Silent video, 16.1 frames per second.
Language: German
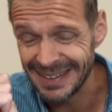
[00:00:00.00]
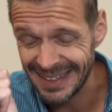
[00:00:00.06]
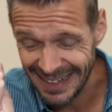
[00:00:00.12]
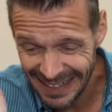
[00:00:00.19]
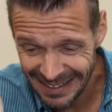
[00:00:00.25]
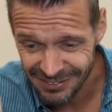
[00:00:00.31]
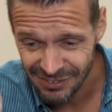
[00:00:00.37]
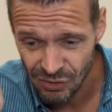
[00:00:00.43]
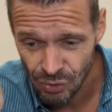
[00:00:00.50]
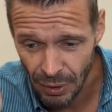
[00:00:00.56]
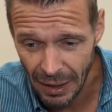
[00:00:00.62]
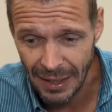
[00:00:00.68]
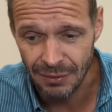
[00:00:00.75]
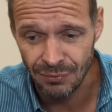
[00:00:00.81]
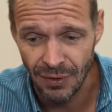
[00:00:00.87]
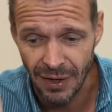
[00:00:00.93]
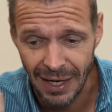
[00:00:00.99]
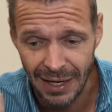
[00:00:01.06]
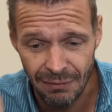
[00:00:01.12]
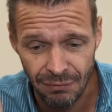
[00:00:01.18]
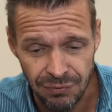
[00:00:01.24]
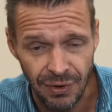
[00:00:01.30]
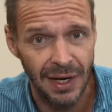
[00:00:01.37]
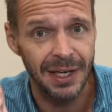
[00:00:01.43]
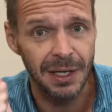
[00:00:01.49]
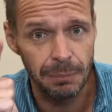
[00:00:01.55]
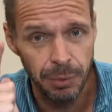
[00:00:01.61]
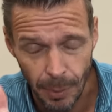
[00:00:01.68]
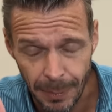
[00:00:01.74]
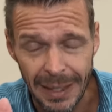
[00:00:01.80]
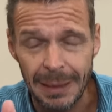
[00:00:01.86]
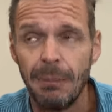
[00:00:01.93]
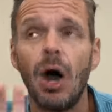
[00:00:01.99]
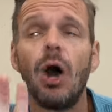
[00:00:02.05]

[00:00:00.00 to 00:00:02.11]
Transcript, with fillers: dann hast du einfach ein fucking Problem.